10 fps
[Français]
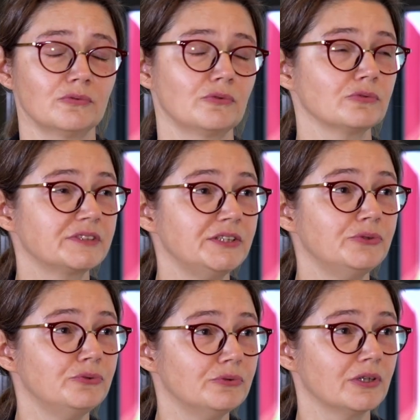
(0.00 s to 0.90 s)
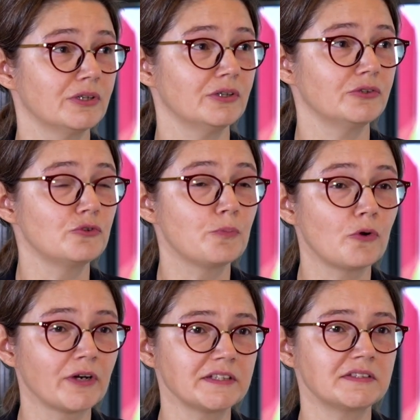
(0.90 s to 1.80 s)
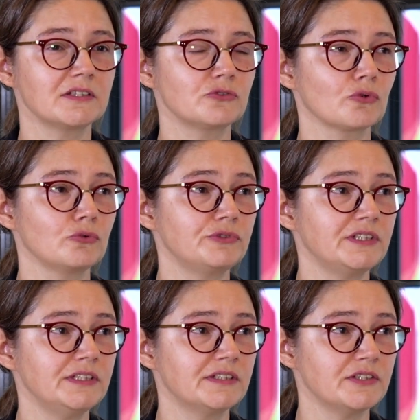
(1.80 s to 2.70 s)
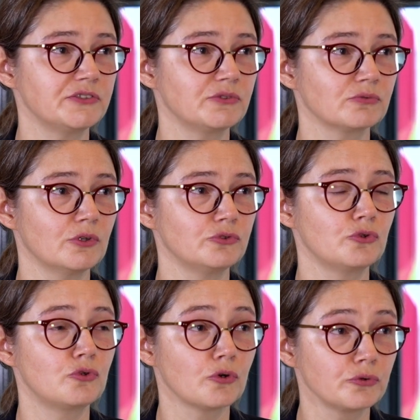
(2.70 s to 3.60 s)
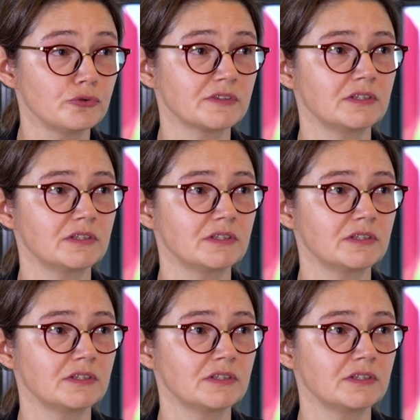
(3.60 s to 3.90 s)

On continue euh, de progresser sur l'utilisation de Corus,